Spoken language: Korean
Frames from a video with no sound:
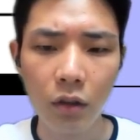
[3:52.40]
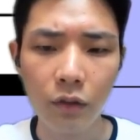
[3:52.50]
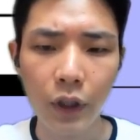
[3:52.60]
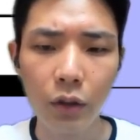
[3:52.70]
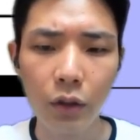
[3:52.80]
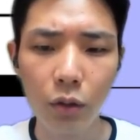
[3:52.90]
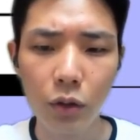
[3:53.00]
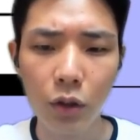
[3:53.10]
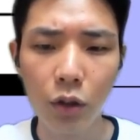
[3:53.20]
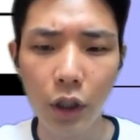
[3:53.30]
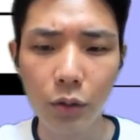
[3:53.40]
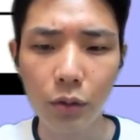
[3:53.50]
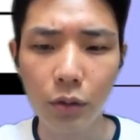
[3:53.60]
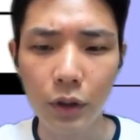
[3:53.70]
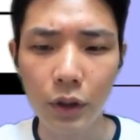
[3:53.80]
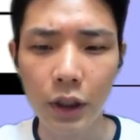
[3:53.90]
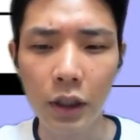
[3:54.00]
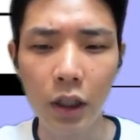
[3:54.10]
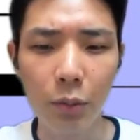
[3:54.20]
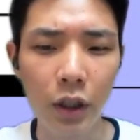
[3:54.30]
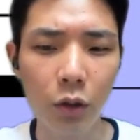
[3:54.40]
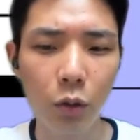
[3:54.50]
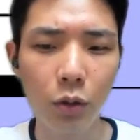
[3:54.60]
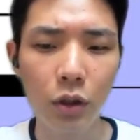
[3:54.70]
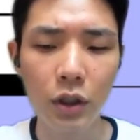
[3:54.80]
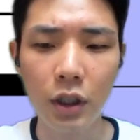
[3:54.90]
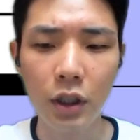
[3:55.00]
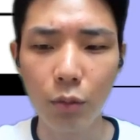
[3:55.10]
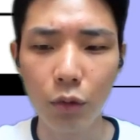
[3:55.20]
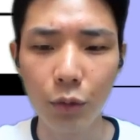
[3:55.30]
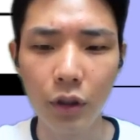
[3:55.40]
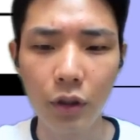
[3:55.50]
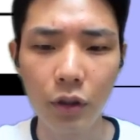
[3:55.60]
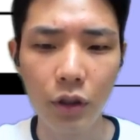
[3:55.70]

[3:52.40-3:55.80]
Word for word: 파이널로 선언해도 재대입하는 코드를 실행해보면